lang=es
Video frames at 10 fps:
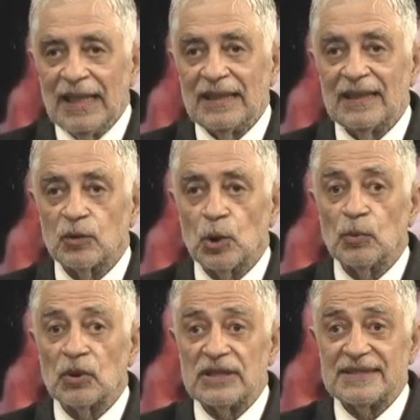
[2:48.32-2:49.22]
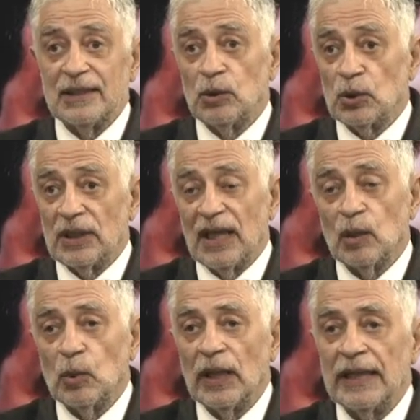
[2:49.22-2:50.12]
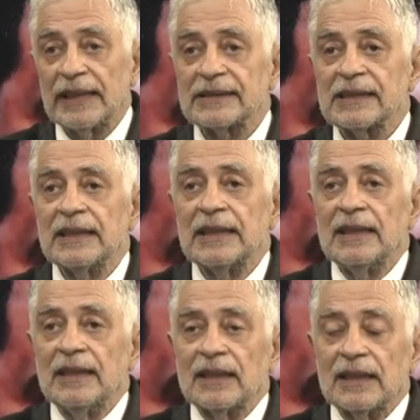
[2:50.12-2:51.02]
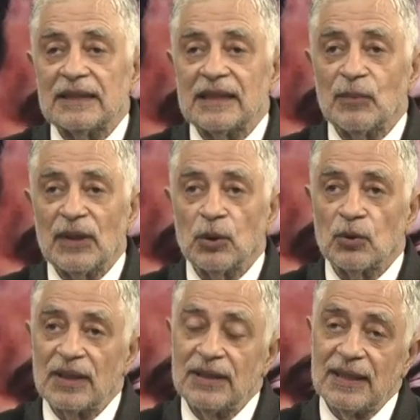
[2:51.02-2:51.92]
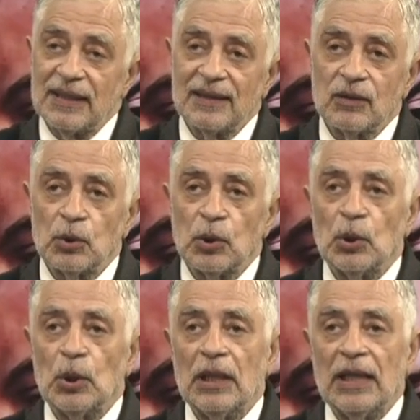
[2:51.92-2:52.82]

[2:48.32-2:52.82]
en el robo del siglo del agua, que ya vengo reiterándolo